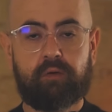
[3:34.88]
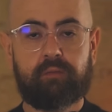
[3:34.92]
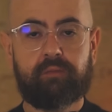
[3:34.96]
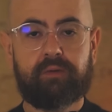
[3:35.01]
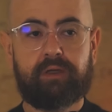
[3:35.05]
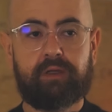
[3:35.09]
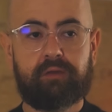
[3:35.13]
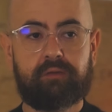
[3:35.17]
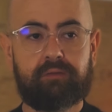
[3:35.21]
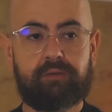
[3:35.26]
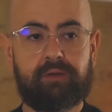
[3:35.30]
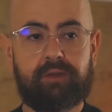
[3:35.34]

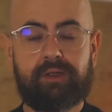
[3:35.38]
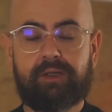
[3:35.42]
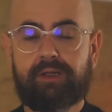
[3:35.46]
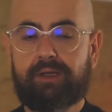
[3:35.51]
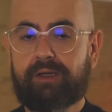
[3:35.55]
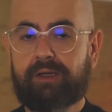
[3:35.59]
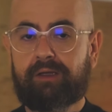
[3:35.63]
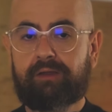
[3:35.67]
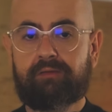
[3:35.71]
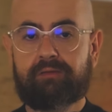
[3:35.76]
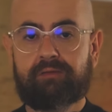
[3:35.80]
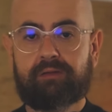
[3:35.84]
momento,
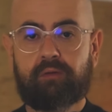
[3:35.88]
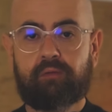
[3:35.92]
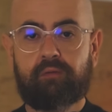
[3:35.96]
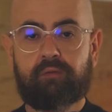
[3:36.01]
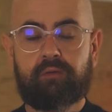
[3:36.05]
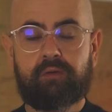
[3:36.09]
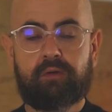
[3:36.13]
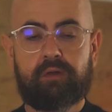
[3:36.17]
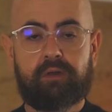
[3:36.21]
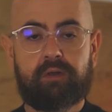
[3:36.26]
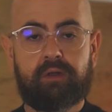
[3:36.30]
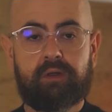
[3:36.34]
eles
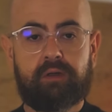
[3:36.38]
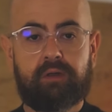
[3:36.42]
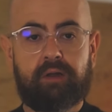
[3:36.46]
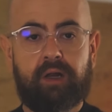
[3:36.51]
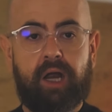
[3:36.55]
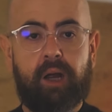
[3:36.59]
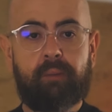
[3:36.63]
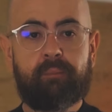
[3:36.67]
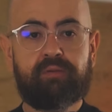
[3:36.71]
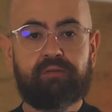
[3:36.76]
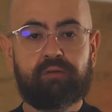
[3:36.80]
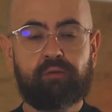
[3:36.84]
estão
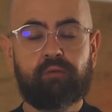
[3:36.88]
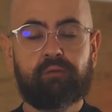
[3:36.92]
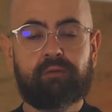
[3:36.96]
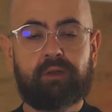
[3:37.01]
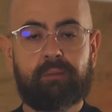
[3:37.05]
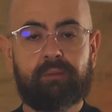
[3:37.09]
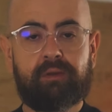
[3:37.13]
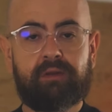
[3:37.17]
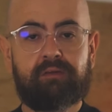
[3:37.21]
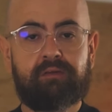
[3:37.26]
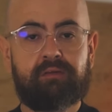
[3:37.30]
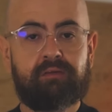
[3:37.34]

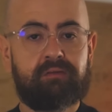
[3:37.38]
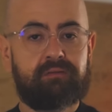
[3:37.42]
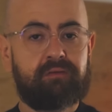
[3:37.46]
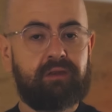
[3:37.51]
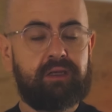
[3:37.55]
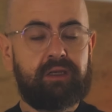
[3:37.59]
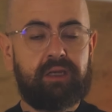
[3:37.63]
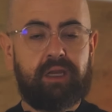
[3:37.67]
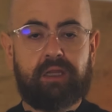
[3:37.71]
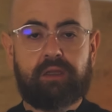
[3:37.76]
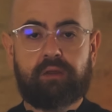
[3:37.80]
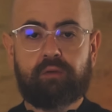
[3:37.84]
absolutamente
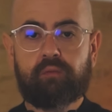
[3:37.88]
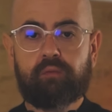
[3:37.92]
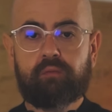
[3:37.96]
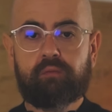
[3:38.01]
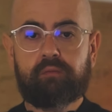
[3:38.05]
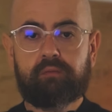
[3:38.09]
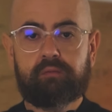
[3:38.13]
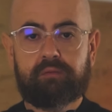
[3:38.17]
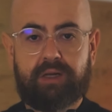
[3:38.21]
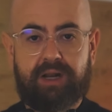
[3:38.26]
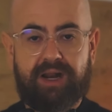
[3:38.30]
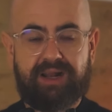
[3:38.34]
sem nenhum
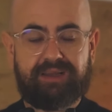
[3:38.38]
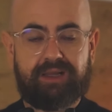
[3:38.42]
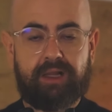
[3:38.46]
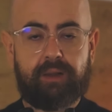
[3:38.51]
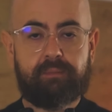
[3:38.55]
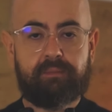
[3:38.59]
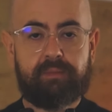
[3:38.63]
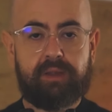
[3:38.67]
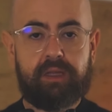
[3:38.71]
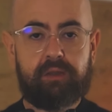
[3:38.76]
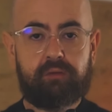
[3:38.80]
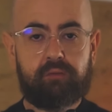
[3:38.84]

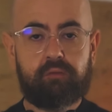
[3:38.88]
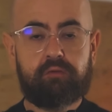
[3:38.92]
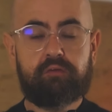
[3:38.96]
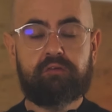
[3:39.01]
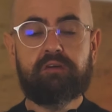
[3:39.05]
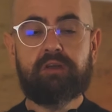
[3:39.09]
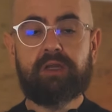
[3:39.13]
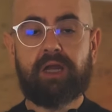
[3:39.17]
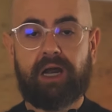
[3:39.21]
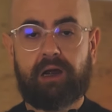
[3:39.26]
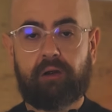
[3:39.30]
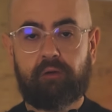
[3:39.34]
tratamento
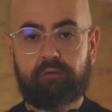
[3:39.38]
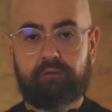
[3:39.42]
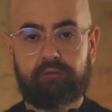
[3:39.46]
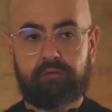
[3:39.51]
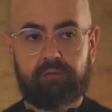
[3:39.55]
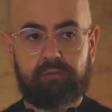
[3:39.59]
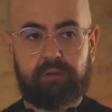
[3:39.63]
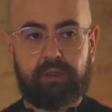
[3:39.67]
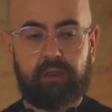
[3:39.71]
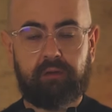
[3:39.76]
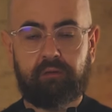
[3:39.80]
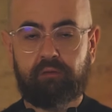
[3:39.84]
de
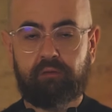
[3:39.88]
áudio, tá?